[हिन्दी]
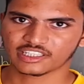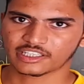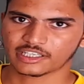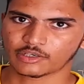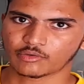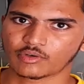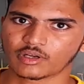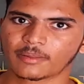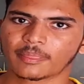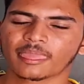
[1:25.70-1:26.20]
लगे
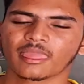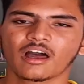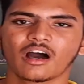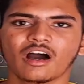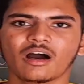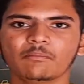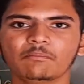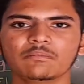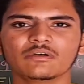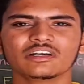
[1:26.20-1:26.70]
हुए हैं
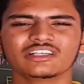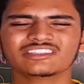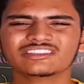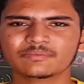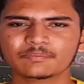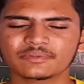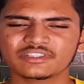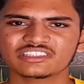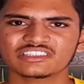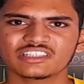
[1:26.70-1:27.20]
अब इस
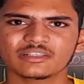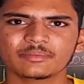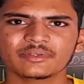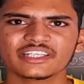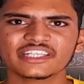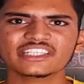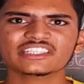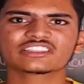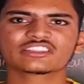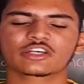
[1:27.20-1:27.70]
पीसीबी
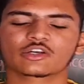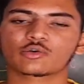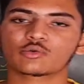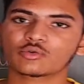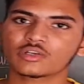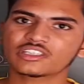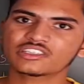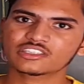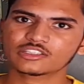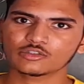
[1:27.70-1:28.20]
की
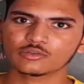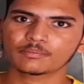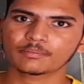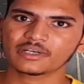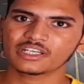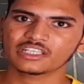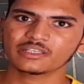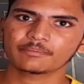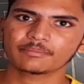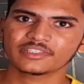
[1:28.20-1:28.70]
ज़रूरत क्यों
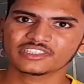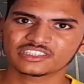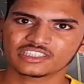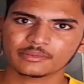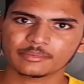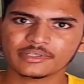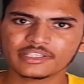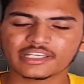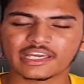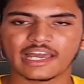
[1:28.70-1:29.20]
पड़ी
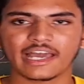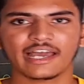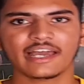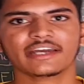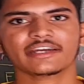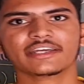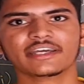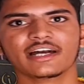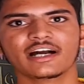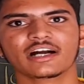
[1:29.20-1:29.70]
पीसीबी
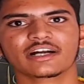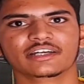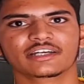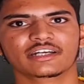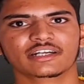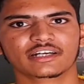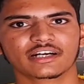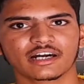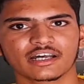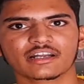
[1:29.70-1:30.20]
है क्या
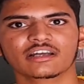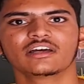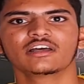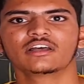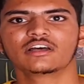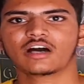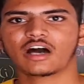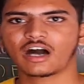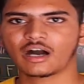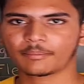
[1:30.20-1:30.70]
आखिरकार
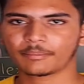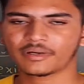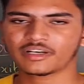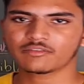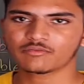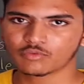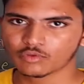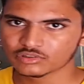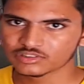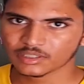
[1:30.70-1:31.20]

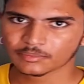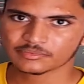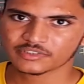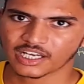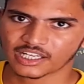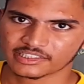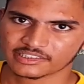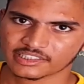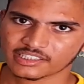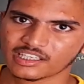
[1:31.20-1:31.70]
आपन वो सब
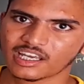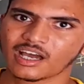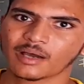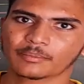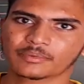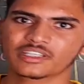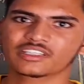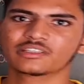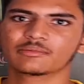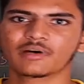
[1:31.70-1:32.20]
जानते हैं ना
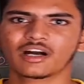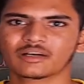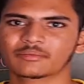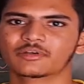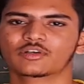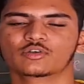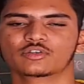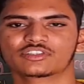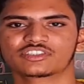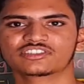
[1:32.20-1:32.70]
आपके दिमाग
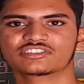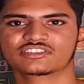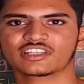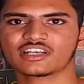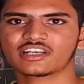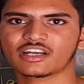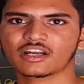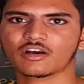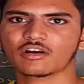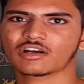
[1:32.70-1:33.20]
में क्वेश्चन
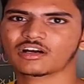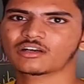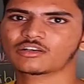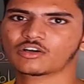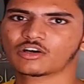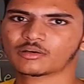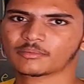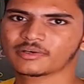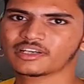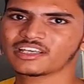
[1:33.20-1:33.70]
चल रहा होगा
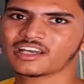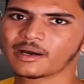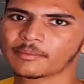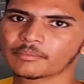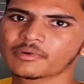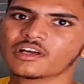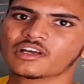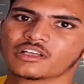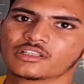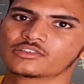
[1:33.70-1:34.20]
नॉर्मली
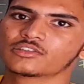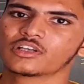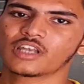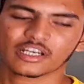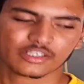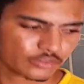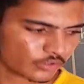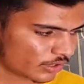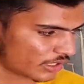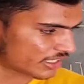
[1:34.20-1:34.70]
आप जो
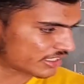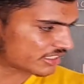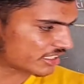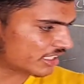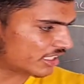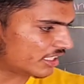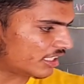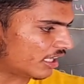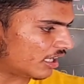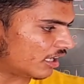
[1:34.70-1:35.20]
इलेक्ट्रॉनिक्स
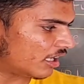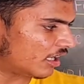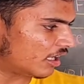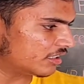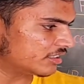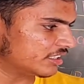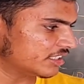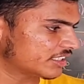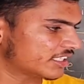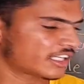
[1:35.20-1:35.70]
से
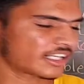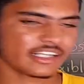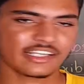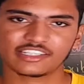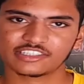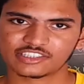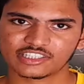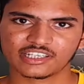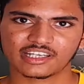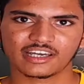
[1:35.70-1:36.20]
जिनका
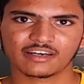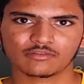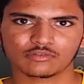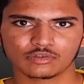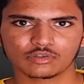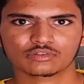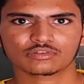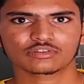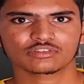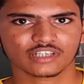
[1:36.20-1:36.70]
रिलेशन है वो
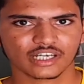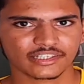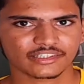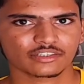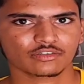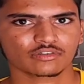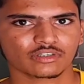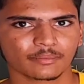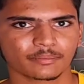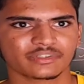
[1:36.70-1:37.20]
लोग तो
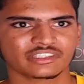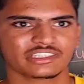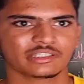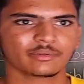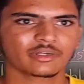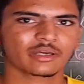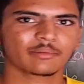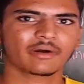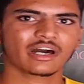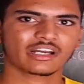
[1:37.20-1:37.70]
जानते होंगे
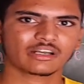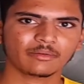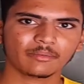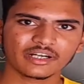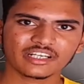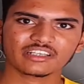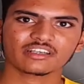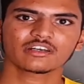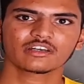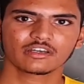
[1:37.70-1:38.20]
पीसीबी के बारे में
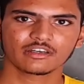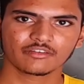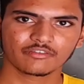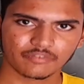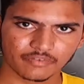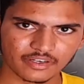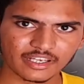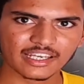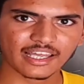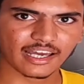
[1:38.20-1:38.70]
बट
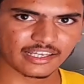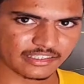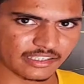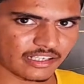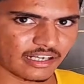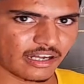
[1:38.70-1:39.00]
फील आया जा